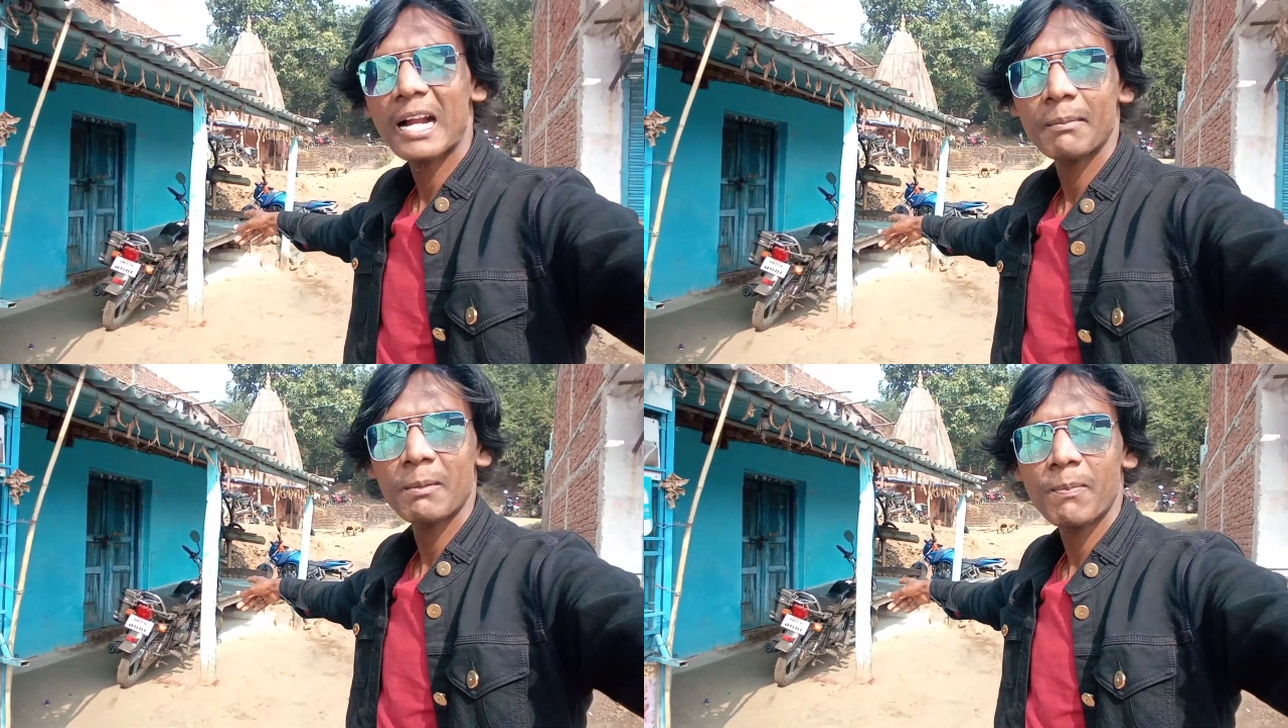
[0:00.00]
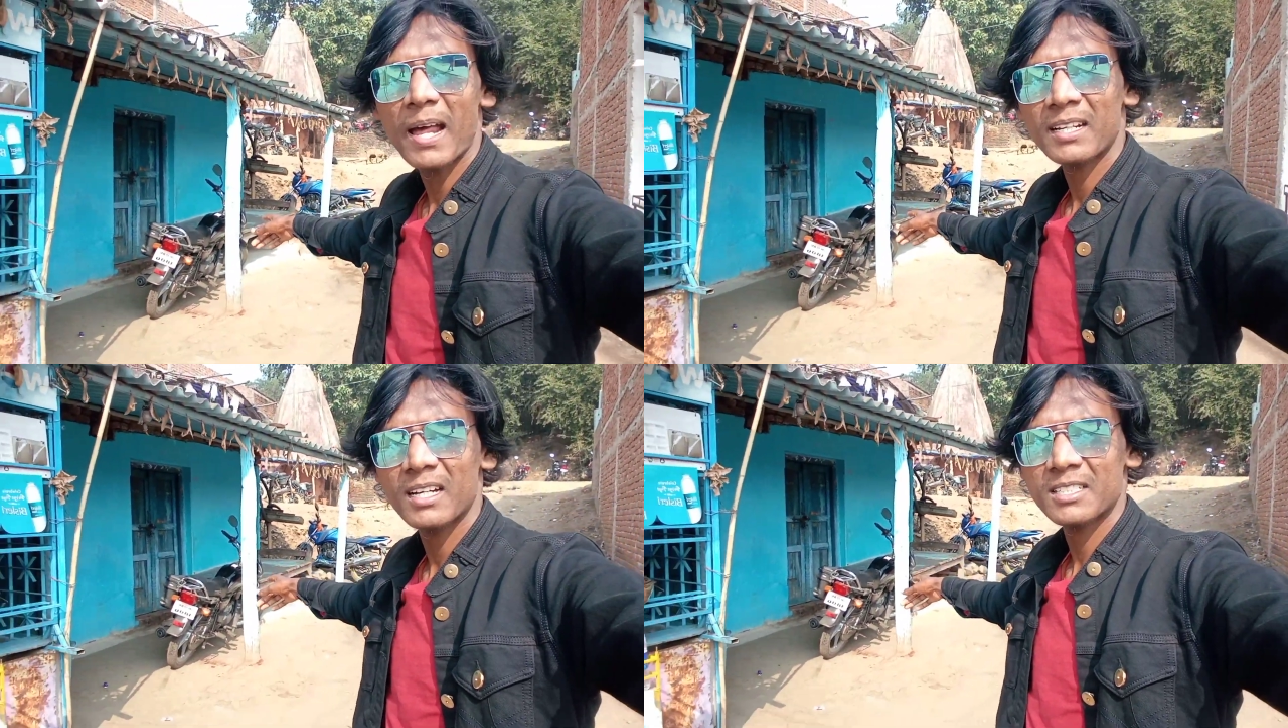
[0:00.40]
गाड़ी भी
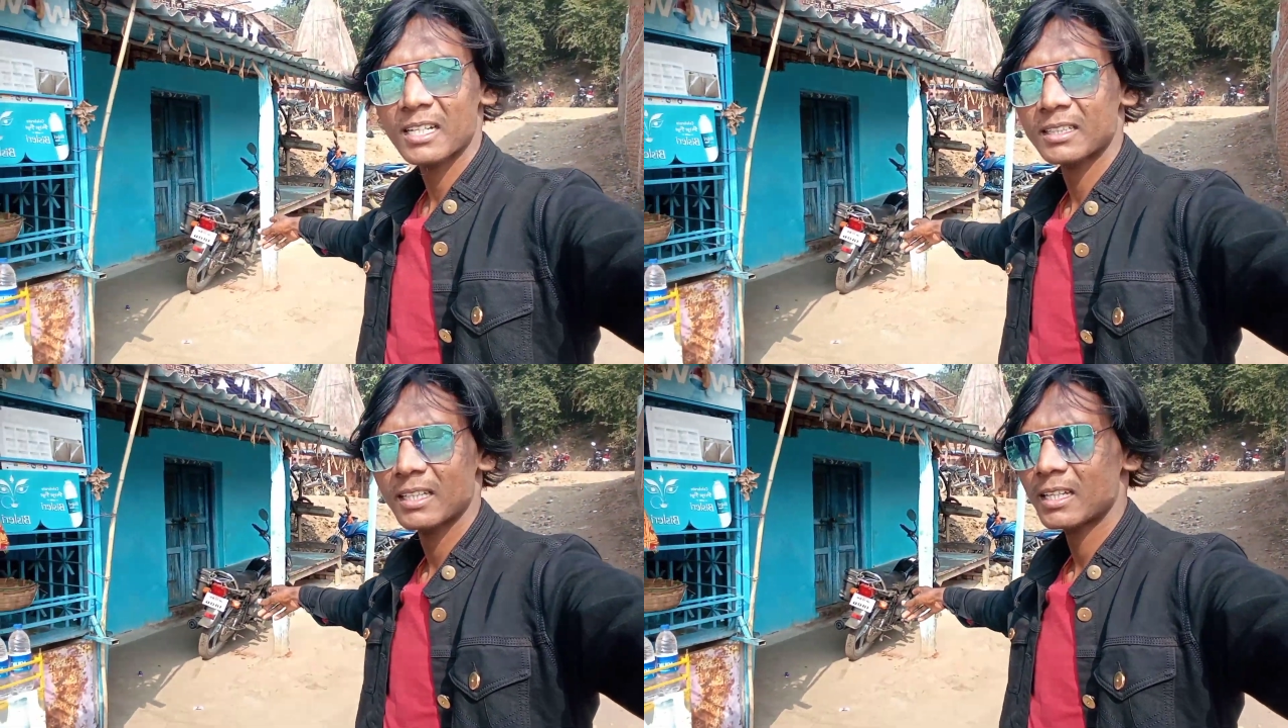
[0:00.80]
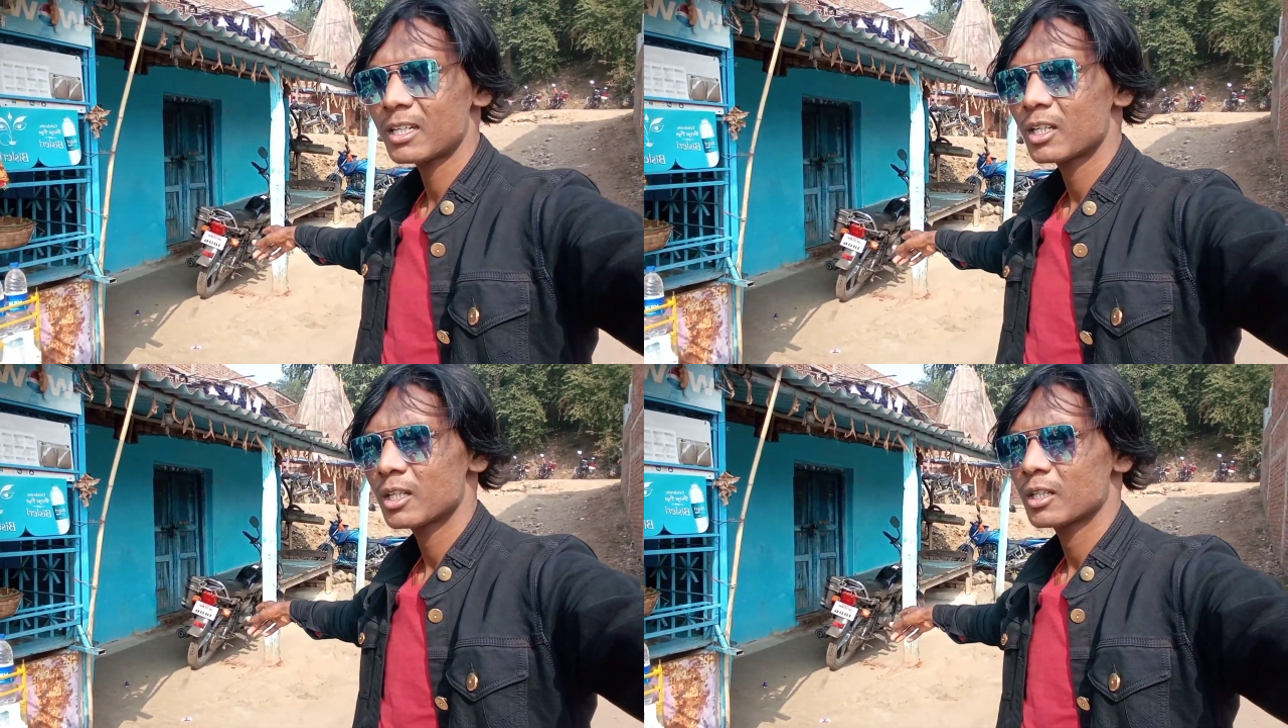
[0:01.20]
पार्क कर सकते
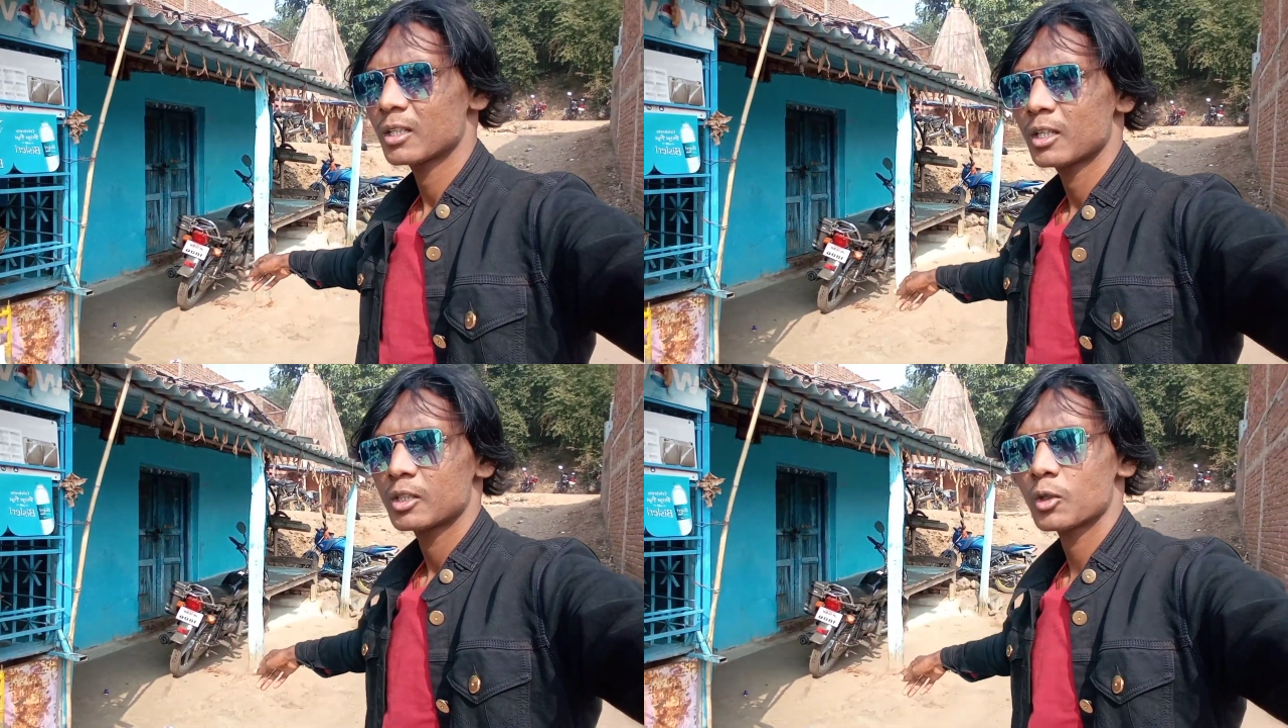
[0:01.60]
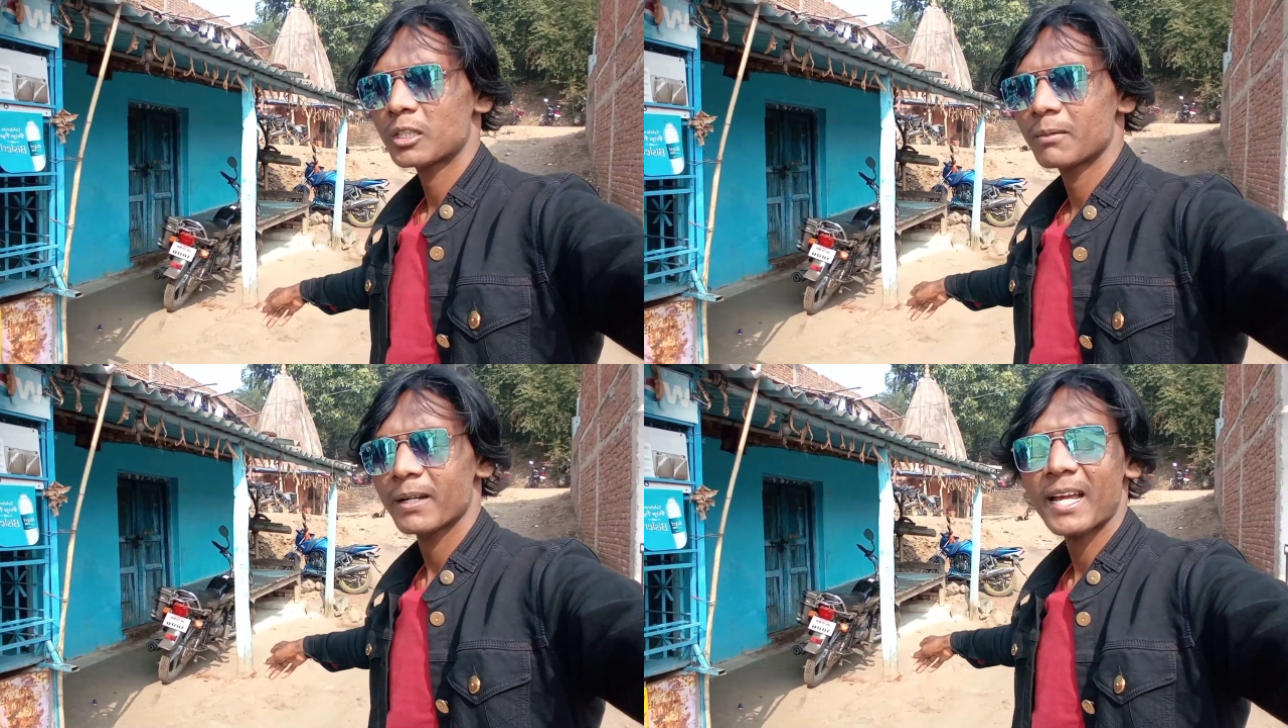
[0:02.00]
हैं जो कि